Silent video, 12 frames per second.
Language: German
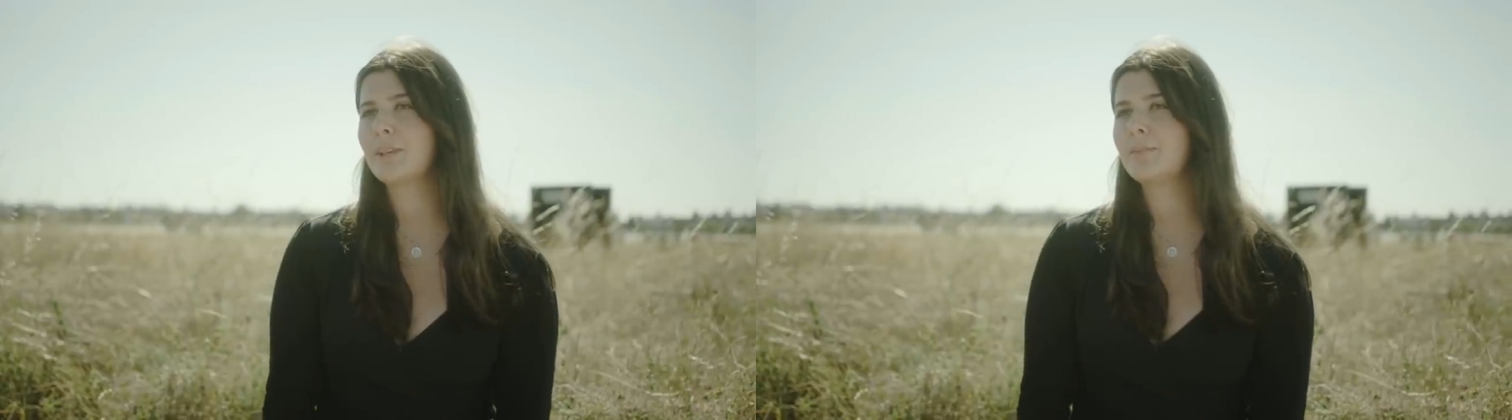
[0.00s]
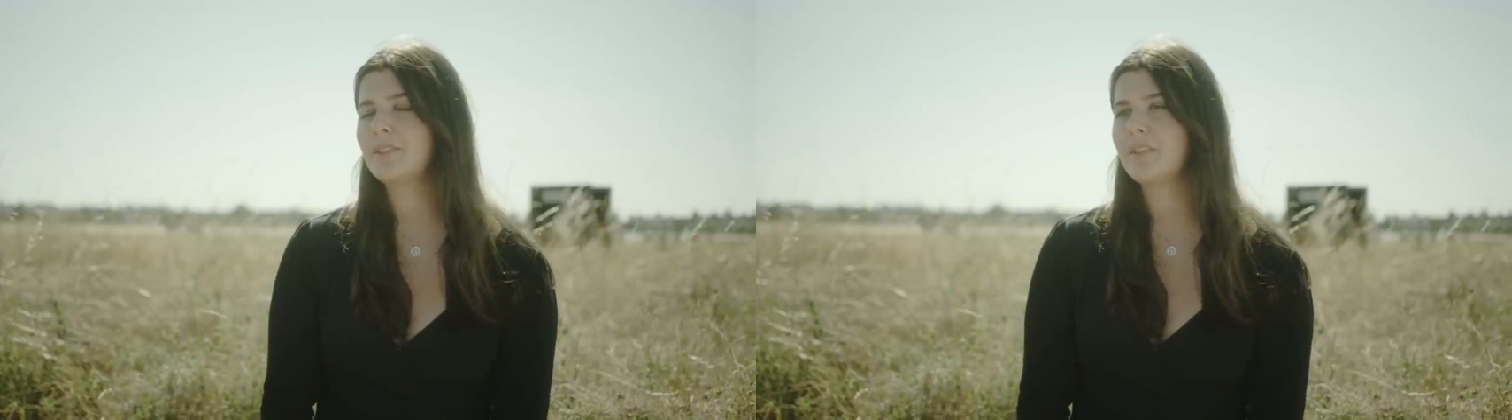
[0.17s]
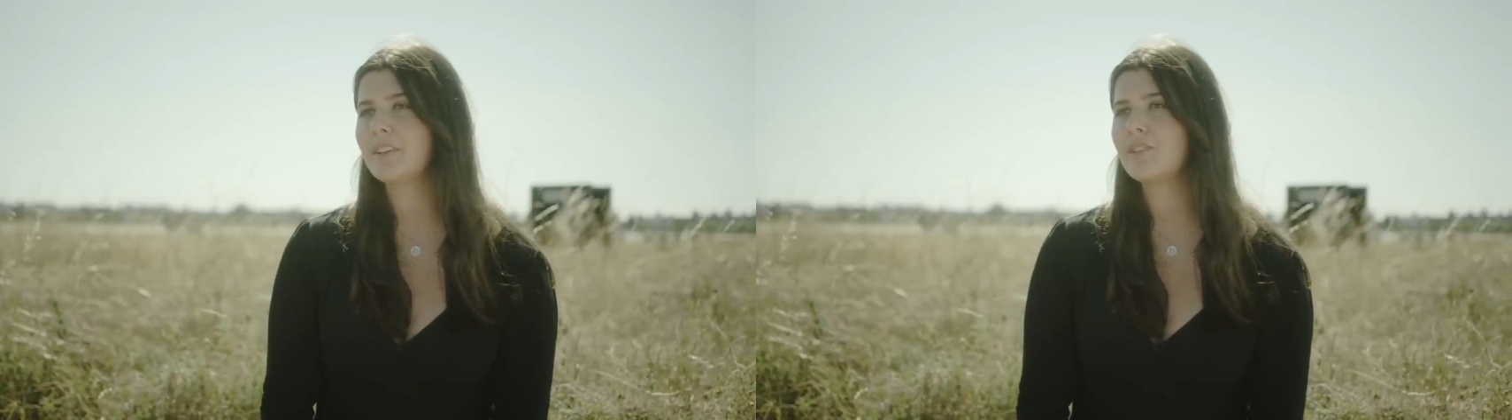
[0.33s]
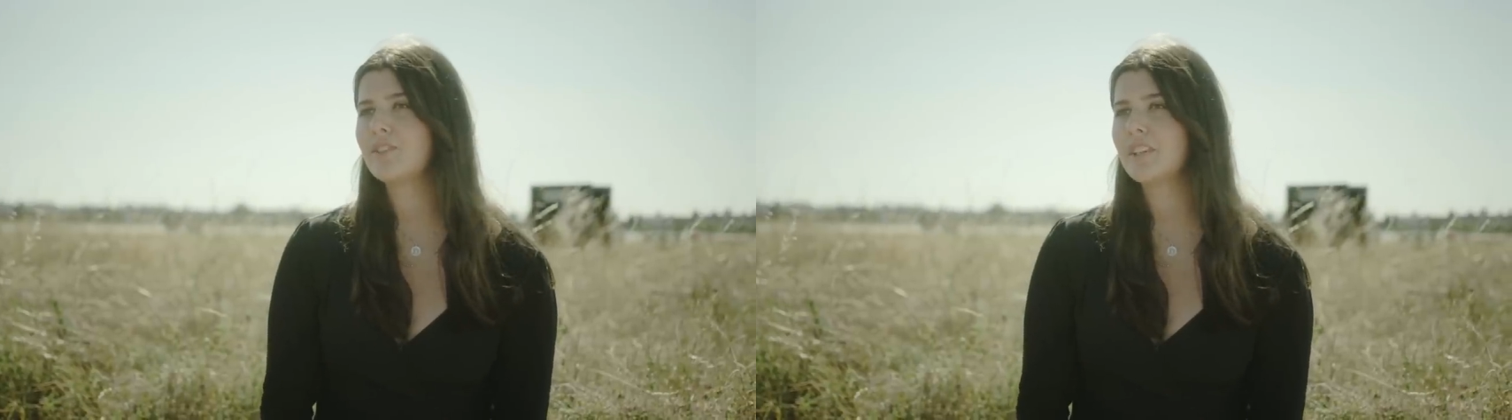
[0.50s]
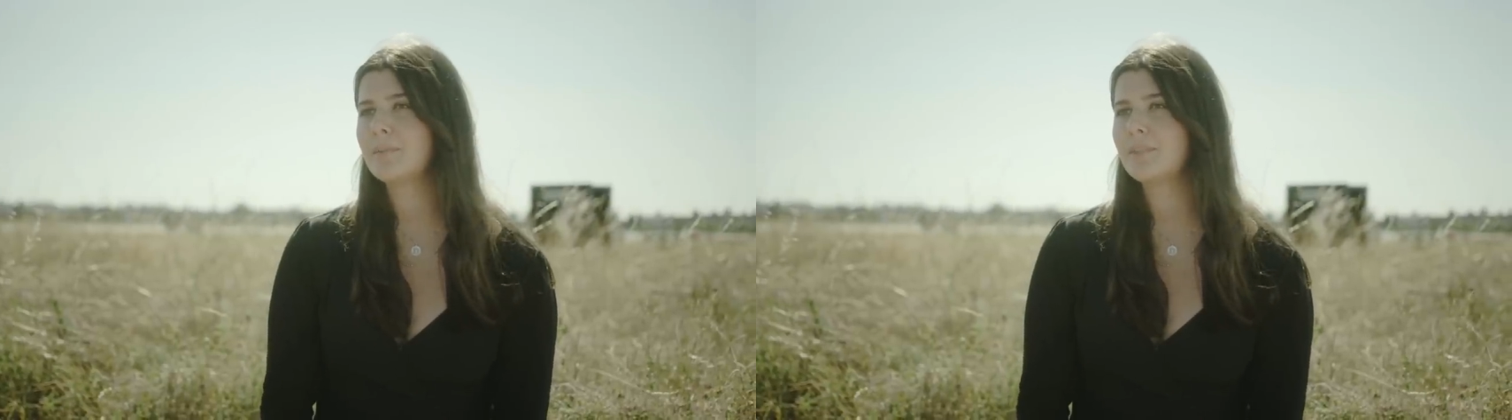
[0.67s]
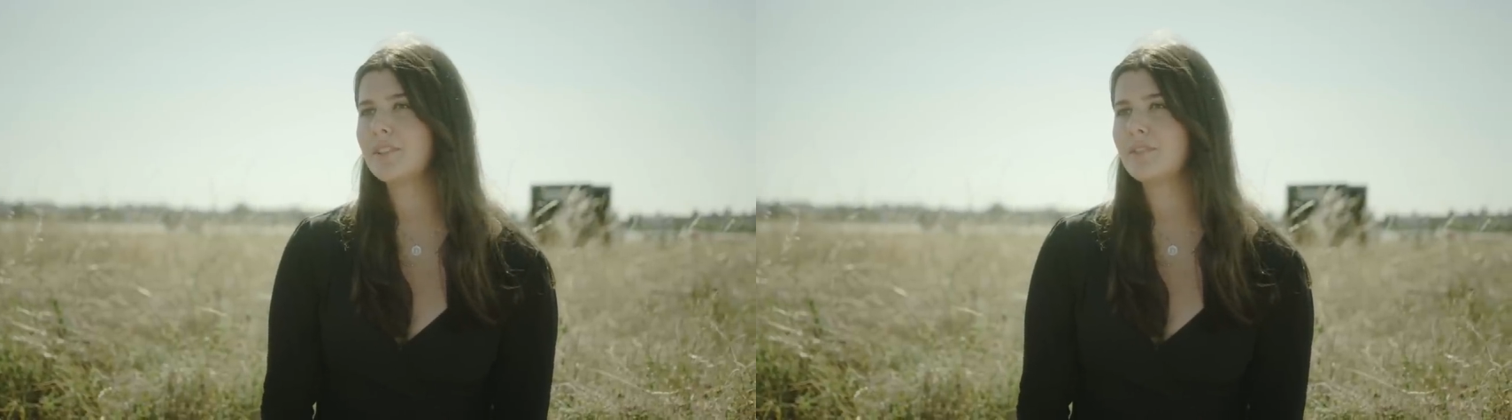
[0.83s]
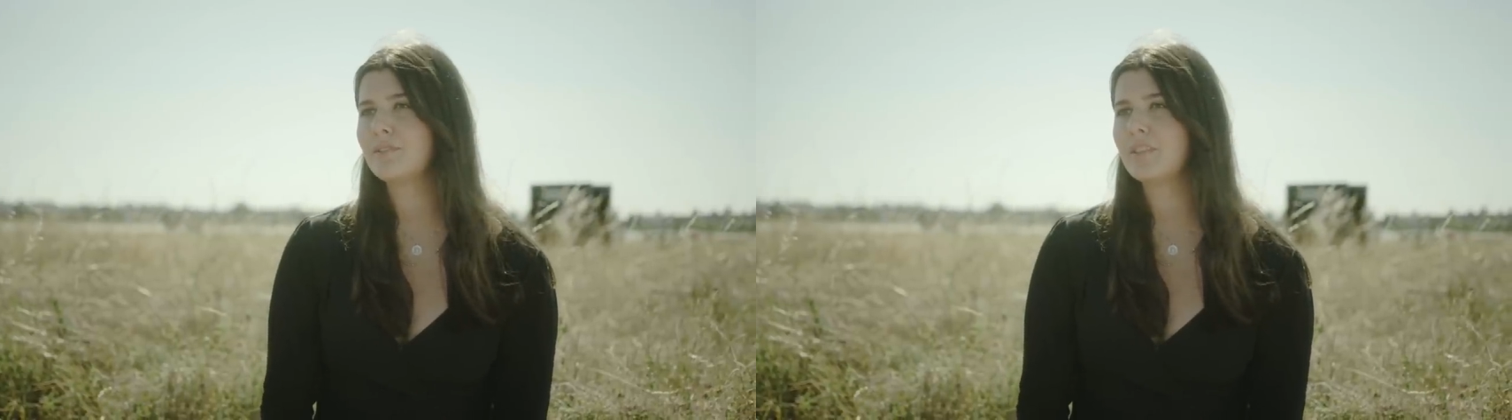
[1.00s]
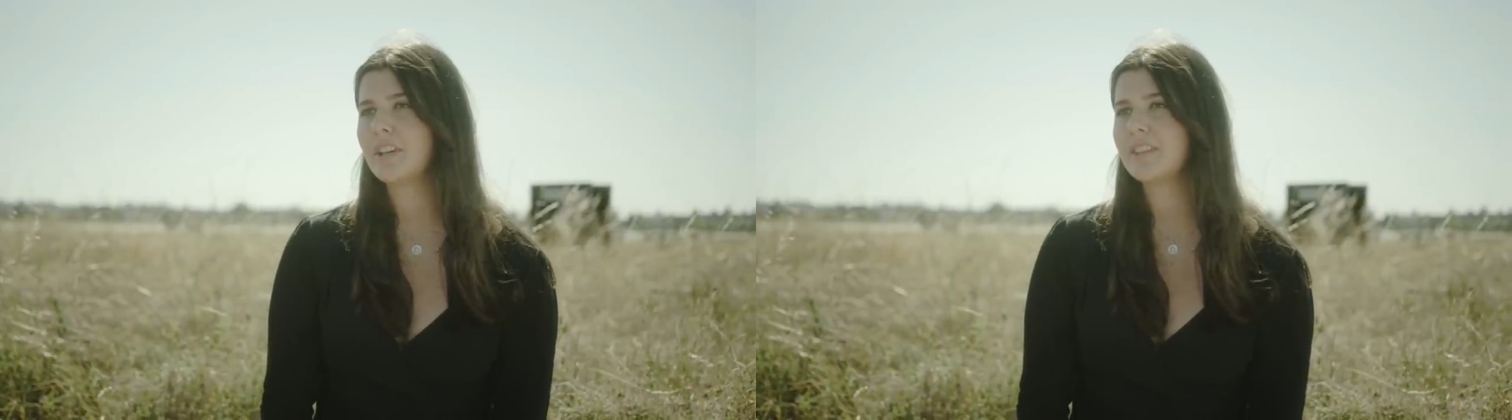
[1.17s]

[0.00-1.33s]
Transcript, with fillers: eben die Wattestäbchen und